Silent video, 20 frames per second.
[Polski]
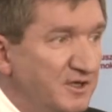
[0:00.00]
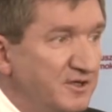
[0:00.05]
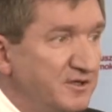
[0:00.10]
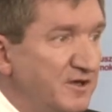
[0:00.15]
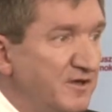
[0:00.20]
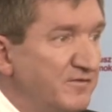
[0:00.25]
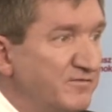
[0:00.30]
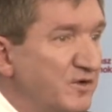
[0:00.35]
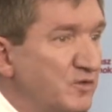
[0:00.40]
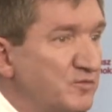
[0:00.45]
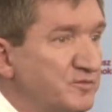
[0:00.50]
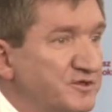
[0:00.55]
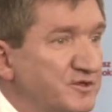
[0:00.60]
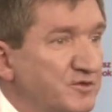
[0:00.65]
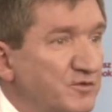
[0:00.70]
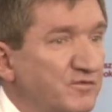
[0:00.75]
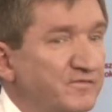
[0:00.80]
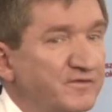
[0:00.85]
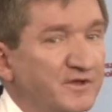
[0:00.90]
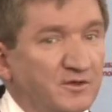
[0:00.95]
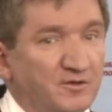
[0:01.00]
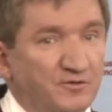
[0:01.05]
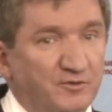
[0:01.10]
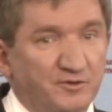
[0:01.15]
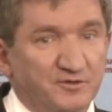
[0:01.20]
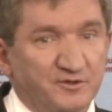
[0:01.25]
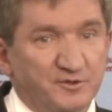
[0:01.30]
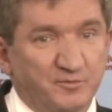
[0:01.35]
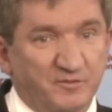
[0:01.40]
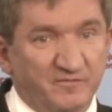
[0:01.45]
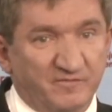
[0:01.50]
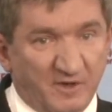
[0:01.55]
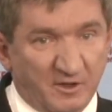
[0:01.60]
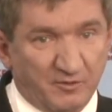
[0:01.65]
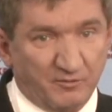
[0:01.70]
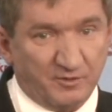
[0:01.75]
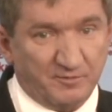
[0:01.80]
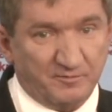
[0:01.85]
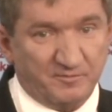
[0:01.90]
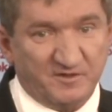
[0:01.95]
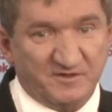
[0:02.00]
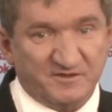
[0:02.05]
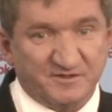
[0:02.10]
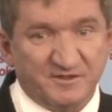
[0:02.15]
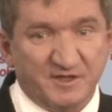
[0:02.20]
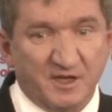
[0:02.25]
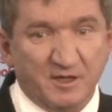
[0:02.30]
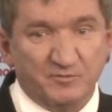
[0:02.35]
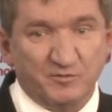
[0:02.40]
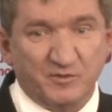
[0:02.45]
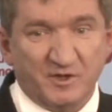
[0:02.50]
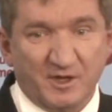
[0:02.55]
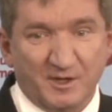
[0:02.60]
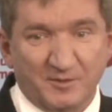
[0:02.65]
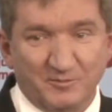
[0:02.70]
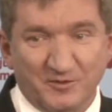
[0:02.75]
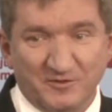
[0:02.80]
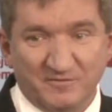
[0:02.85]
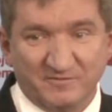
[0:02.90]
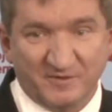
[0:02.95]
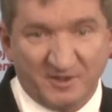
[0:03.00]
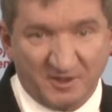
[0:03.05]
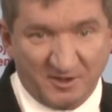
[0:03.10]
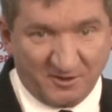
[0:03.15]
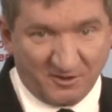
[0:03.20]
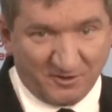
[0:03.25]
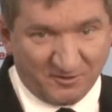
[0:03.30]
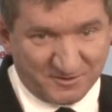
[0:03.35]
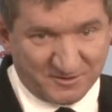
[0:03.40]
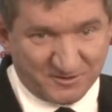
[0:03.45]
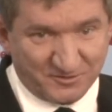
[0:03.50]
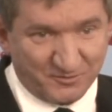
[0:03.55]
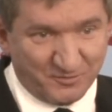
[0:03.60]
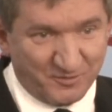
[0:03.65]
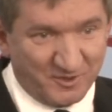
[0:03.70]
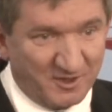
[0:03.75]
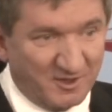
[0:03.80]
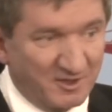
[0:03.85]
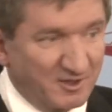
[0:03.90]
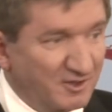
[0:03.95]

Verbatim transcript: Ja w Wałbrzychu wielokroć bywałem. Znam tam wiele osób.